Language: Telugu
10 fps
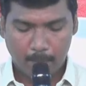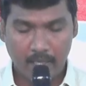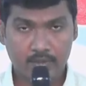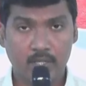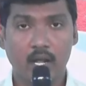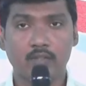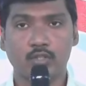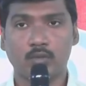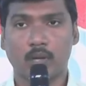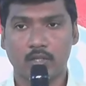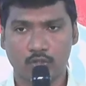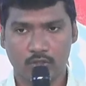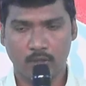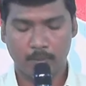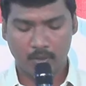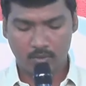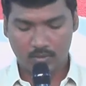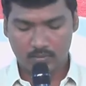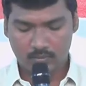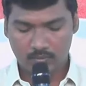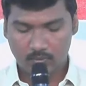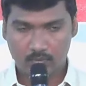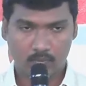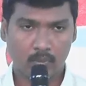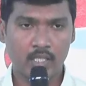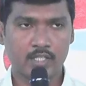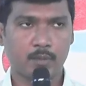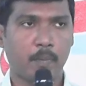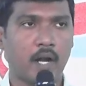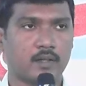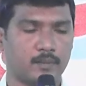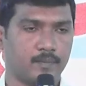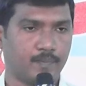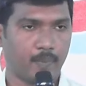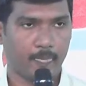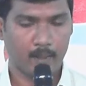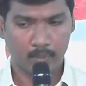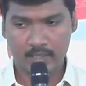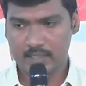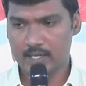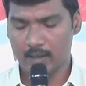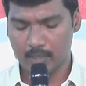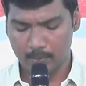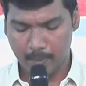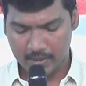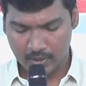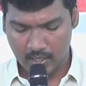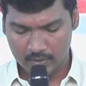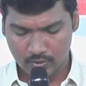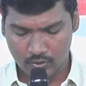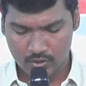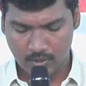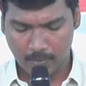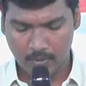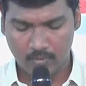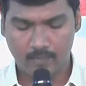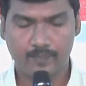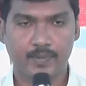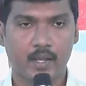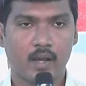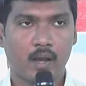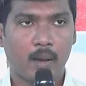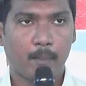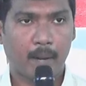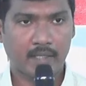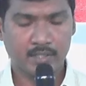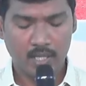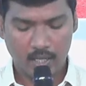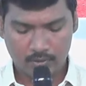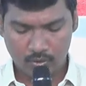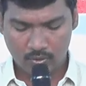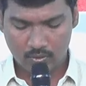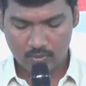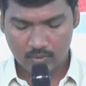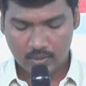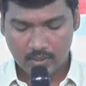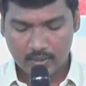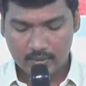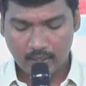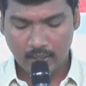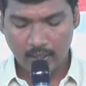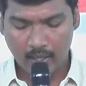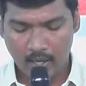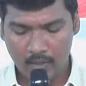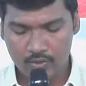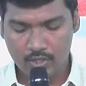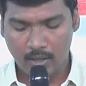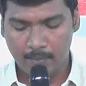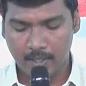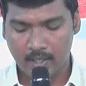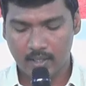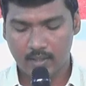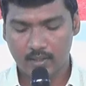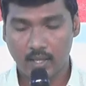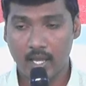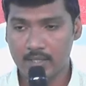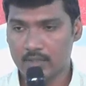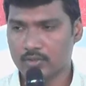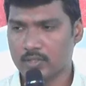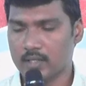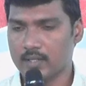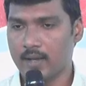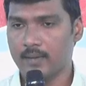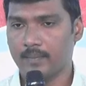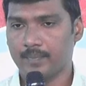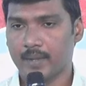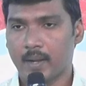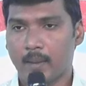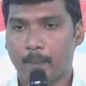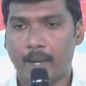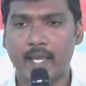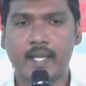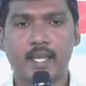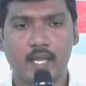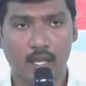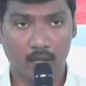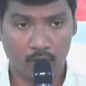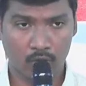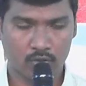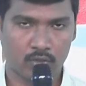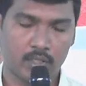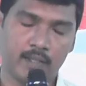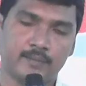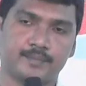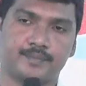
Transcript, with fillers: పక్షిరాజును మనం చూసినప్పుడు మొదటి పాఠం మొదటిగా మనం పక్షిరాజును చూసినప్పుడు పక్షిరాజు తన రెక్కలు చాపి ఏం చేస్తుందంట పైకి ఎగురుతుంది